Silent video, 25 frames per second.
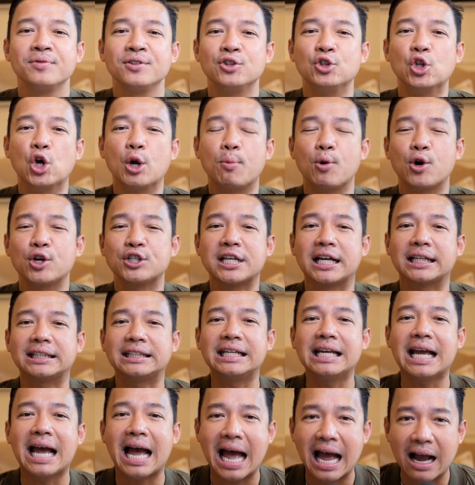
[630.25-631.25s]
โดยบริษัท
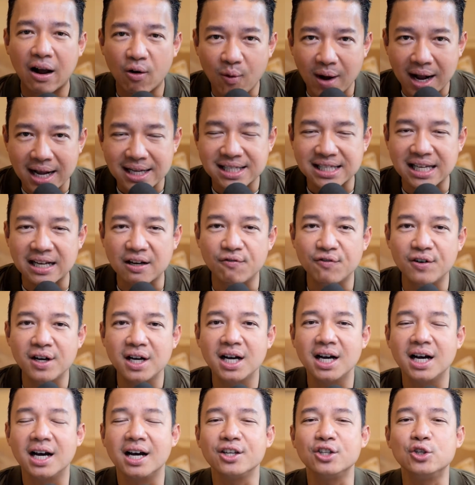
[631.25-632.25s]
ที่อ้างว่าเซิร์ฟเวอ
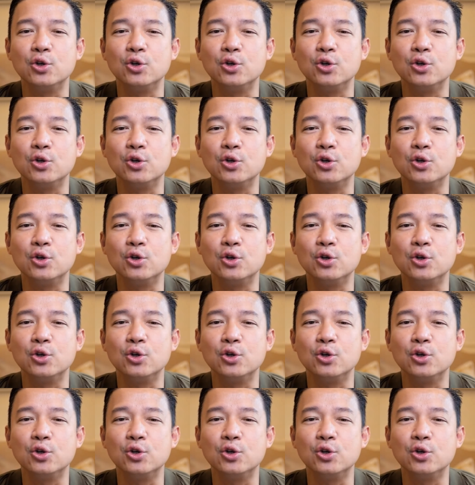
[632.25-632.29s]
ร์